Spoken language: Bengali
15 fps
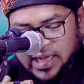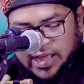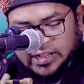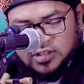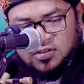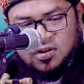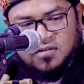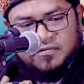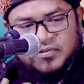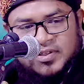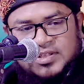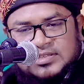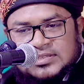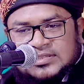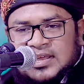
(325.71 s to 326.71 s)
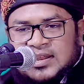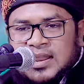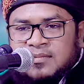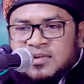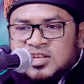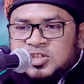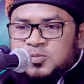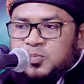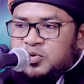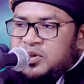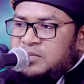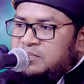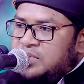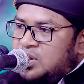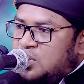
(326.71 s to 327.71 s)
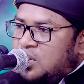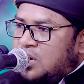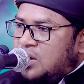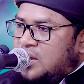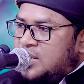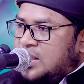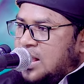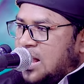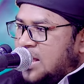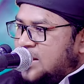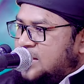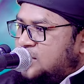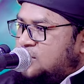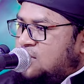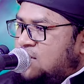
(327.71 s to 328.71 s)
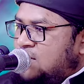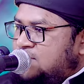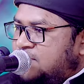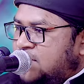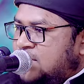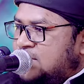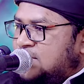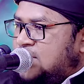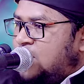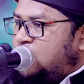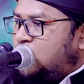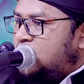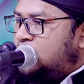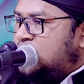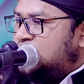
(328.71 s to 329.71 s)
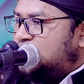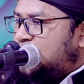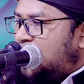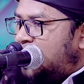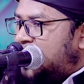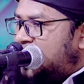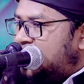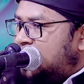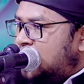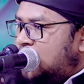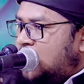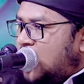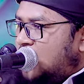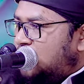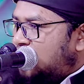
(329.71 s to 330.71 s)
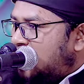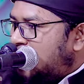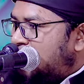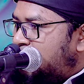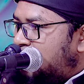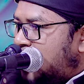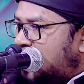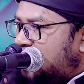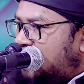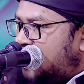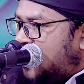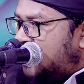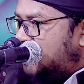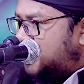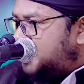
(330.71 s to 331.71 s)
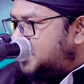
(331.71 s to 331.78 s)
একদল ফেরিস্তা নামাজ পড়ে বের হয় আরেক দল ফেরিস্তা প্রবেশ করে আল্লাহ আকবর